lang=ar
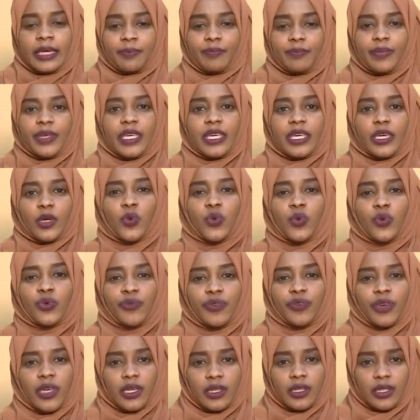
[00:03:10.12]
بيكون
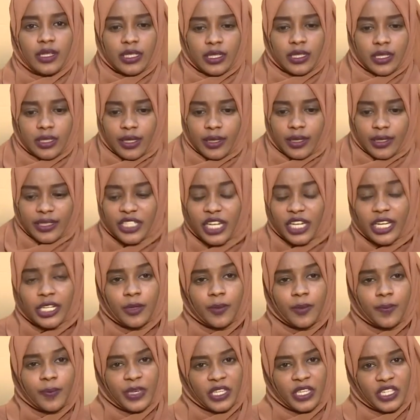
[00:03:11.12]
في
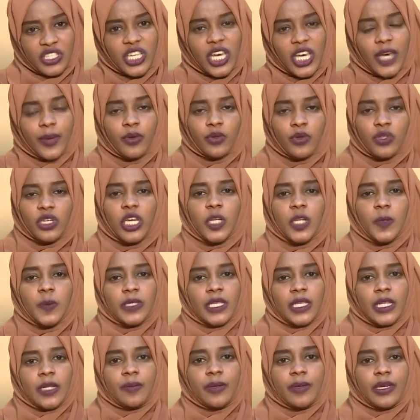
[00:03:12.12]
جانب ايجابي وجانب
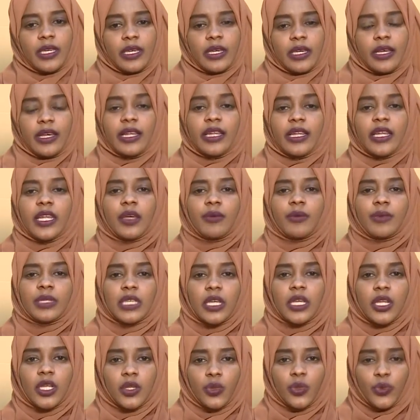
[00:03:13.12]
سلبي الليله
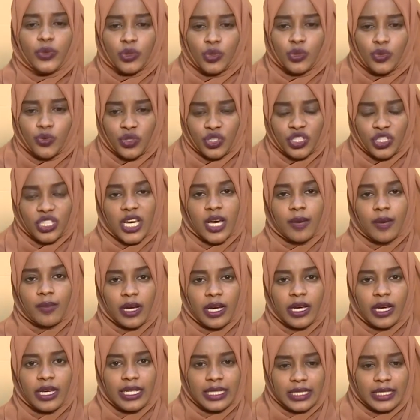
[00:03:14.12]
مثلا وانتوا في
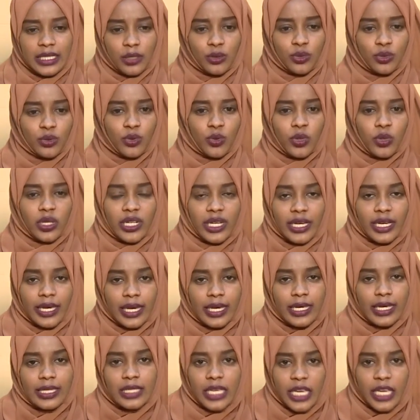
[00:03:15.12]
الجامعه حسيتوا انه والله يا
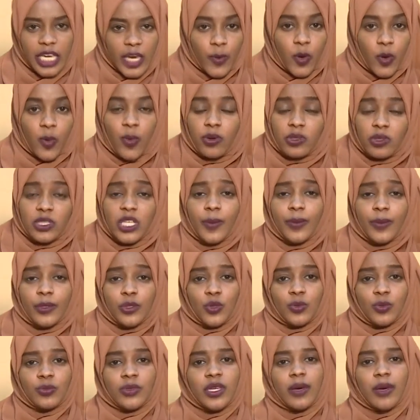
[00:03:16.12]
اخي صاحبكم او
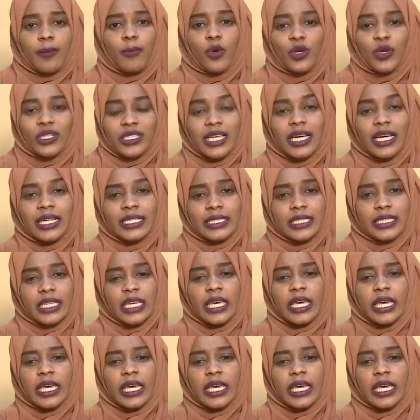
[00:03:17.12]
صاحبتكم ده محتاج